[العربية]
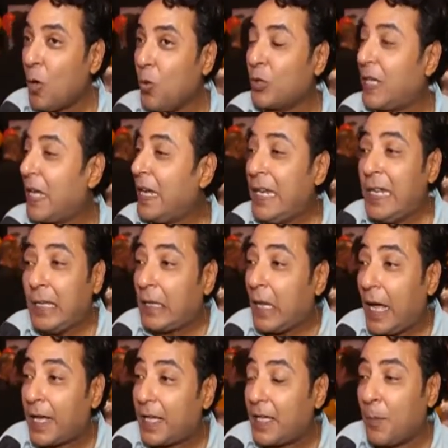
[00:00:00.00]
وتخليه
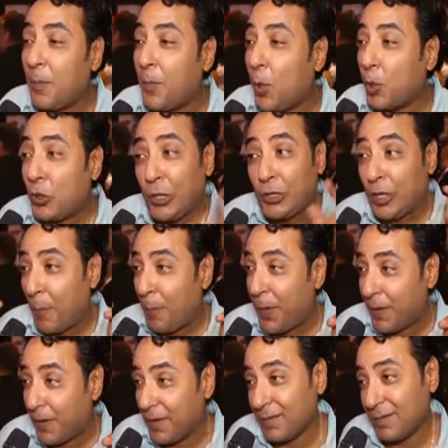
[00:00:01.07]
يطلع كده بقدره
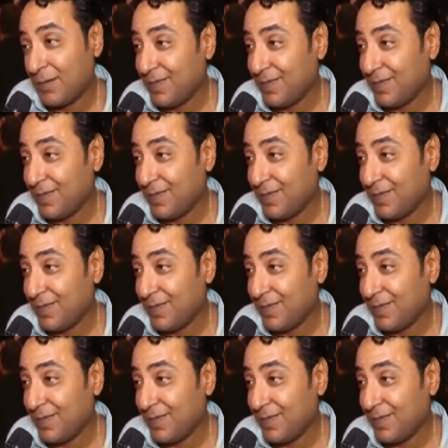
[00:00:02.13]
ربنا